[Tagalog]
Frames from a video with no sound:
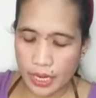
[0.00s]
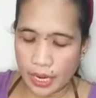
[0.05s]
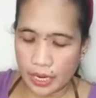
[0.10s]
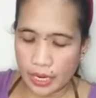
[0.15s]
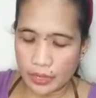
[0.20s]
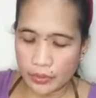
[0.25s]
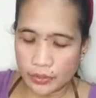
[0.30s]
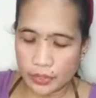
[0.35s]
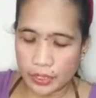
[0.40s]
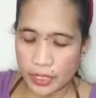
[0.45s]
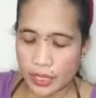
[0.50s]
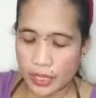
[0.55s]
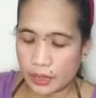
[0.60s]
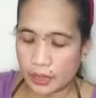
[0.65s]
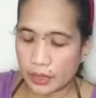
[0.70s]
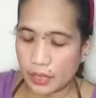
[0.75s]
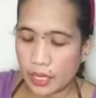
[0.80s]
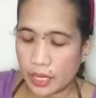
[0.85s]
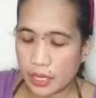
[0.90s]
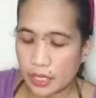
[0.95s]
halos
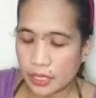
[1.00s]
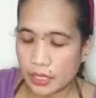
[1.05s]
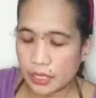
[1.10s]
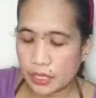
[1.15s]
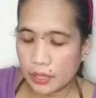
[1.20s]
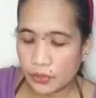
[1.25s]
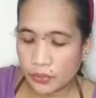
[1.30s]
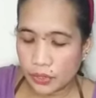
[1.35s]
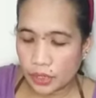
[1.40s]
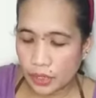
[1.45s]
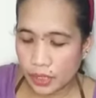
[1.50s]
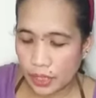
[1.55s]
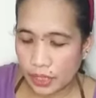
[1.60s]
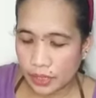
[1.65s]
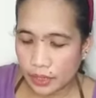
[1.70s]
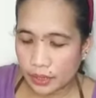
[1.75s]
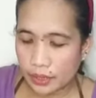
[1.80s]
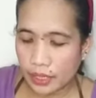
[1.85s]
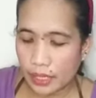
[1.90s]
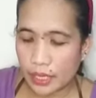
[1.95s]
8 days ako
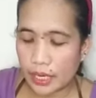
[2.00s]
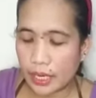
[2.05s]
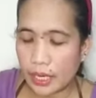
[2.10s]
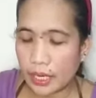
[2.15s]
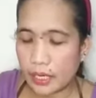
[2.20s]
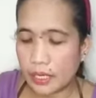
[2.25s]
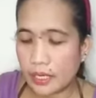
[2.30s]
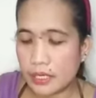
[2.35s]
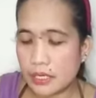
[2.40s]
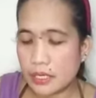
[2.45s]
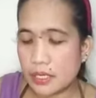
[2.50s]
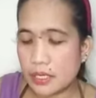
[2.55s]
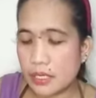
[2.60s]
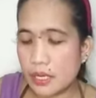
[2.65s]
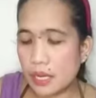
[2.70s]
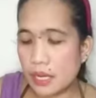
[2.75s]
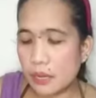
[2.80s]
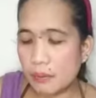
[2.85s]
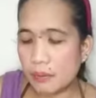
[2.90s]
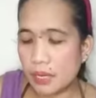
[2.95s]
nag-antay kasi
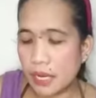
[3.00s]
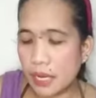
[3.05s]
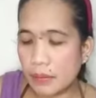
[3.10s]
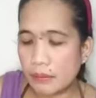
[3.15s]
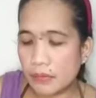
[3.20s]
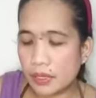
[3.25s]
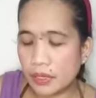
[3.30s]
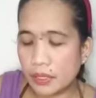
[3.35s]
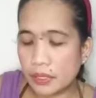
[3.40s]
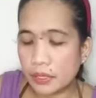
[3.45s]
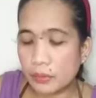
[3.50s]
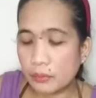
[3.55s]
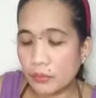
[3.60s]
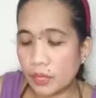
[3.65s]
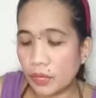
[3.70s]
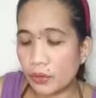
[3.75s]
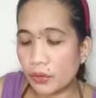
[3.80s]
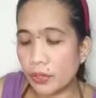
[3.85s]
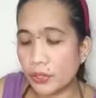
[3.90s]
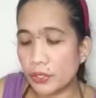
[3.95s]
nga maraming
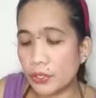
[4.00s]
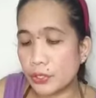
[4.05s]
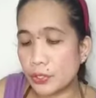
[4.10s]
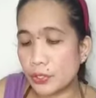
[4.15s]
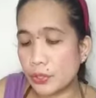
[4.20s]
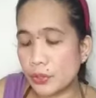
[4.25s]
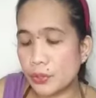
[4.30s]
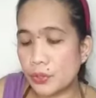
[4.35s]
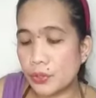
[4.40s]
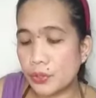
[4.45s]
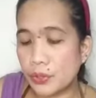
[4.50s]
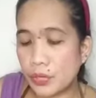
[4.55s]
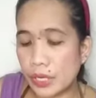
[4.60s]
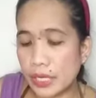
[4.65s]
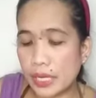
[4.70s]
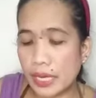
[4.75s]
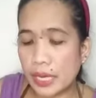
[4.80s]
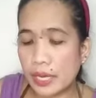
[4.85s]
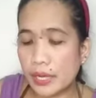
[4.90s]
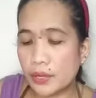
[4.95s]
nag-order siguro
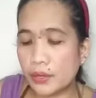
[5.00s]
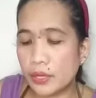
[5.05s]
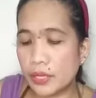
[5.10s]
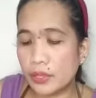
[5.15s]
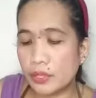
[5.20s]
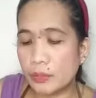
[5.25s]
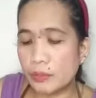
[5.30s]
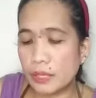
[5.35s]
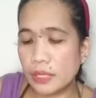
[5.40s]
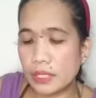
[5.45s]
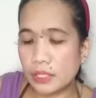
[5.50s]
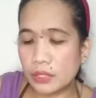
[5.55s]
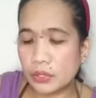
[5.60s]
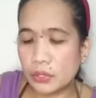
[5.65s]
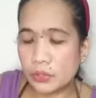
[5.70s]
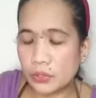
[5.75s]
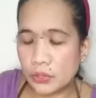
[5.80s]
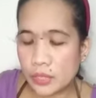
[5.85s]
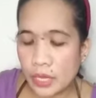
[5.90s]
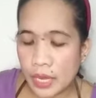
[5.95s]
kaya ngayon lang dumating
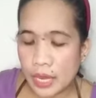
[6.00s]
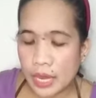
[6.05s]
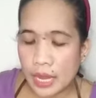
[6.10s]
tong